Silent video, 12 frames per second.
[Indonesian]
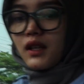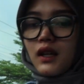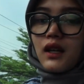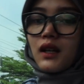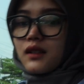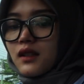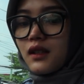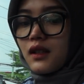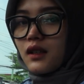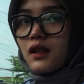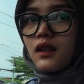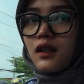kayak
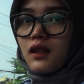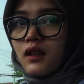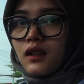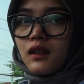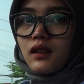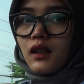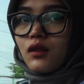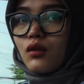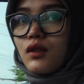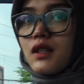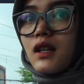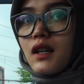ngerasanya ya itu
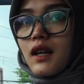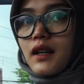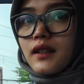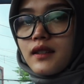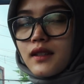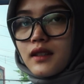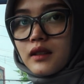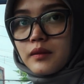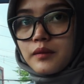dia guys